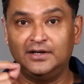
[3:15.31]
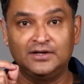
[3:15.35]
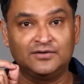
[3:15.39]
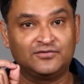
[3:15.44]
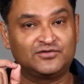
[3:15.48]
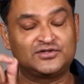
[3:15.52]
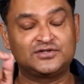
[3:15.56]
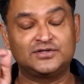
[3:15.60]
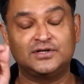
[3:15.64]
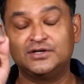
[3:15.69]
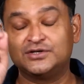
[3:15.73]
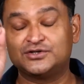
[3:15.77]

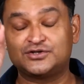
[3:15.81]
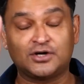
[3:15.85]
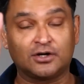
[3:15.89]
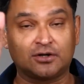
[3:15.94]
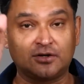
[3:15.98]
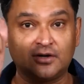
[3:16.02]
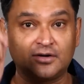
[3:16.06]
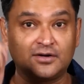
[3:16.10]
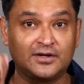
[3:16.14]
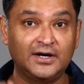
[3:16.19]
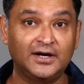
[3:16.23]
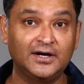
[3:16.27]

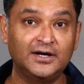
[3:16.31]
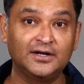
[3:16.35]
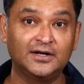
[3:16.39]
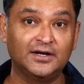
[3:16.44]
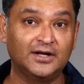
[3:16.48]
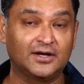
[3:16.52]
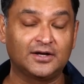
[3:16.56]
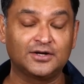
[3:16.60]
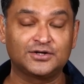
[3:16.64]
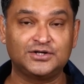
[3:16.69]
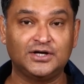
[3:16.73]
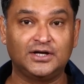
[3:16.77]
इंस्ट्रक्टर ग्रेडिंग
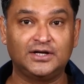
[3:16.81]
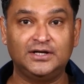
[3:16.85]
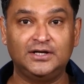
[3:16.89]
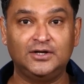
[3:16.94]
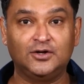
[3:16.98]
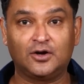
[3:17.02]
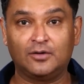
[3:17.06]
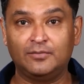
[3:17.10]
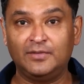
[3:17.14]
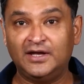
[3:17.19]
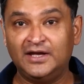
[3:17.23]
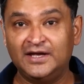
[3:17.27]
लेकर जानी है
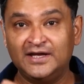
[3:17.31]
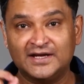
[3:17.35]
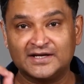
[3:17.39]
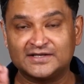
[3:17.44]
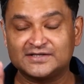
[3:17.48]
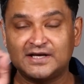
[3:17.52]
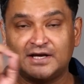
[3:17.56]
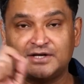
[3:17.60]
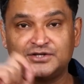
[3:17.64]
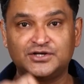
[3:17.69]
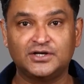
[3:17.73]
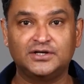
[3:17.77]
और हमें ए
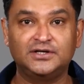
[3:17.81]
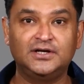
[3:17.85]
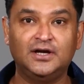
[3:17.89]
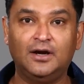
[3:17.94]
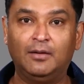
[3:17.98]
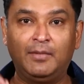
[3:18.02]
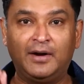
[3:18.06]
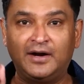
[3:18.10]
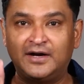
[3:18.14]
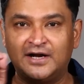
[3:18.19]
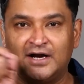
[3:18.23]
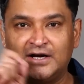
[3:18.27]
चाहिए
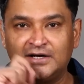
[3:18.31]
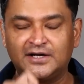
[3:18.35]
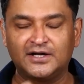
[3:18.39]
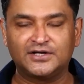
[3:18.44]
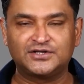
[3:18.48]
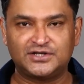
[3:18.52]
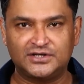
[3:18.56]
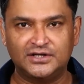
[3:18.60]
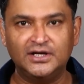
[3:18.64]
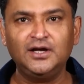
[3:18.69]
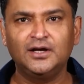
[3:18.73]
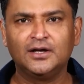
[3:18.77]
हमें डेल्टा
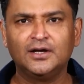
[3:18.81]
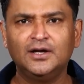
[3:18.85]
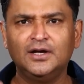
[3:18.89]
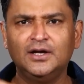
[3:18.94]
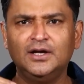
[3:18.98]
चाहिए